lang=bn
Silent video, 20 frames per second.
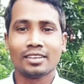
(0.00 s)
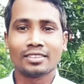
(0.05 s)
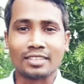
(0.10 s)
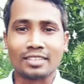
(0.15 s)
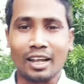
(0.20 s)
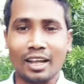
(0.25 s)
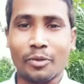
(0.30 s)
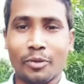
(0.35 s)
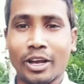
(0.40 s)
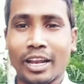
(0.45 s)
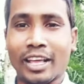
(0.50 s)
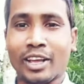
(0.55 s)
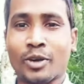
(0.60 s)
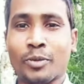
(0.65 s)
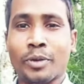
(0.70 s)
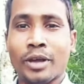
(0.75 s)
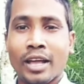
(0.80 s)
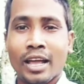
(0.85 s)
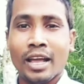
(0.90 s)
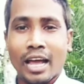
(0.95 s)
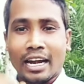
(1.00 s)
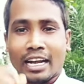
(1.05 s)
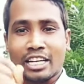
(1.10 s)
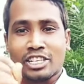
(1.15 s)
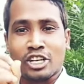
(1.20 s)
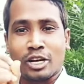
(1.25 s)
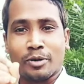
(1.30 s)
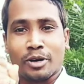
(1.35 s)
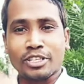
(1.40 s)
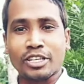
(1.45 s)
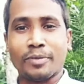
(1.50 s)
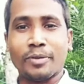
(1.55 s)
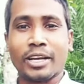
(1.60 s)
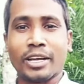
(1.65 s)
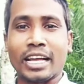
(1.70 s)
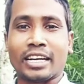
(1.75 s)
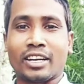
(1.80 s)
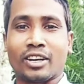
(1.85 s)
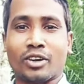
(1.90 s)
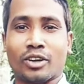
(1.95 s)
সালাম আলাইকুম একটা সমসাময়িক
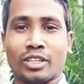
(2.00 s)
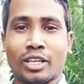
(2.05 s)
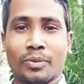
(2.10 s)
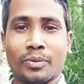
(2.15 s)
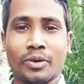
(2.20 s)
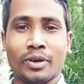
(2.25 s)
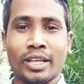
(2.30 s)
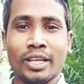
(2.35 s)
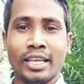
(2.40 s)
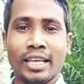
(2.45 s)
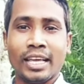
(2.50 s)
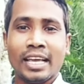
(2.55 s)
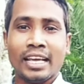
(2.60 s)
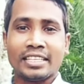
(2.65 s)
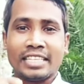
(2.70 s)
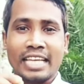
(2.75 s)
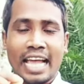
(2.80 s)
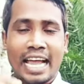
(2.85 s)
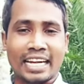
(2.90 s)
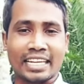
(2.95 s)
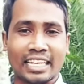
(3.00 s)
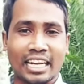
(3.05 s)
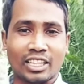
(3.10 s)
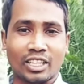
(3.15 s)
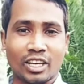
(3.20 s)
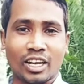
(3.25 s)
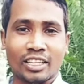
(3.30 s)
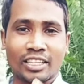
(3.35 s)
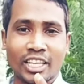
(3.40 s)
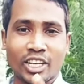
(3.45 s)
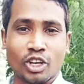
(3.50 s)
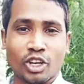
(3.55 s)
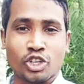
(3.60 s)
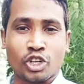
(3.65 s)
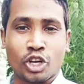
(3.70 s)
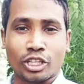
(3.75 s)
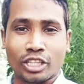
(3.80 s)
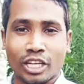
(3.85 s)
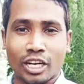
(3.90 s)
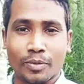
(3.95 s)
একটা কথা বলি যে একটা দল দীর্ঘ
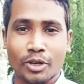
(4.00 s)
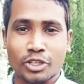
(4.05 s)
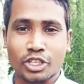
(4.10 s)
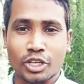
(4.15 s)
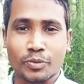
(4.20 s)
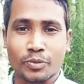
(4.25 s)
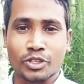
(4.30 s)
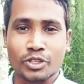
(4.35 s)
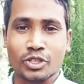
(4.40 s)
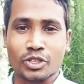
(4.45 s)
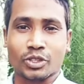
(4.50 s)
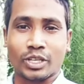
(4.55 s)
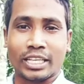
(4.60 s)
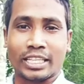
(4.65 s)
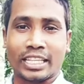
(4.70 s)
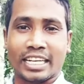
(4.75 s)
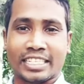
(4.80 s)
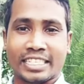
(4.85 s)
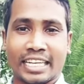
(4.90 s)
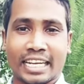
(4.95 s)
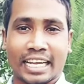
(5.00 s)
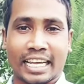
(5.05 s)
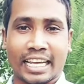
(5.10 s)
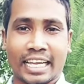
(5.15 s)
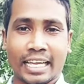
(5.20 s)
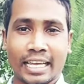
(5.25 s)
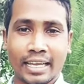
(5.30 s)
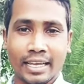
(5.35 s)
সতেরো বছর পর্যন্ত এই দেশটাকে